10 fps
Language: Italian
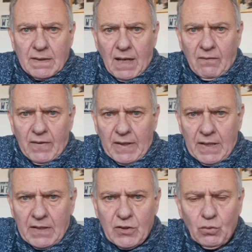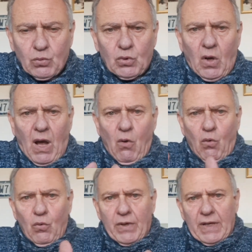Salve, innanzitutto
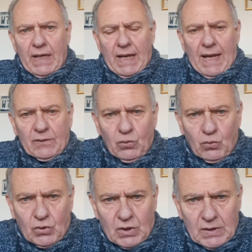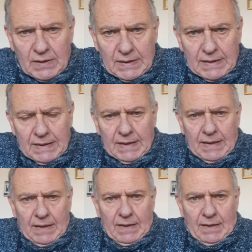auguri a tutti
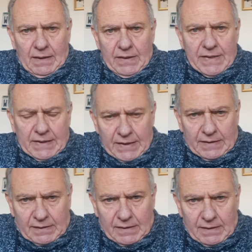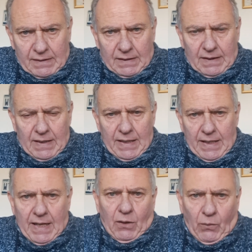gli iscritti
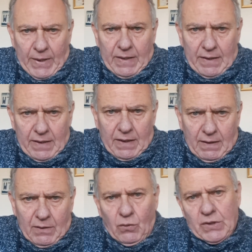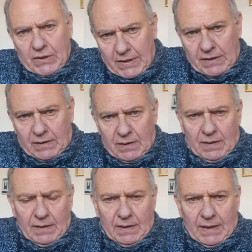e quelli non
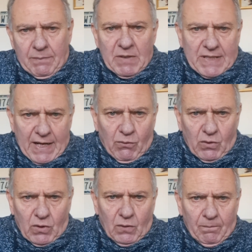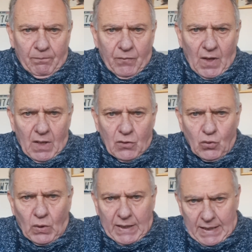iscritti che mi seguono
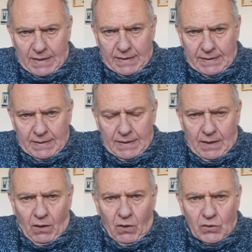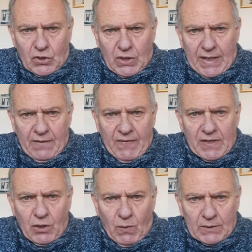sul canale. Oggi è il
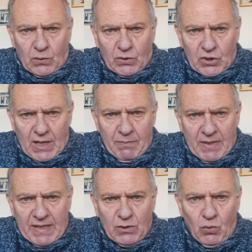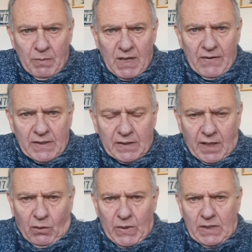24 dicembre del
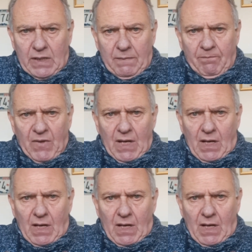2023, quindi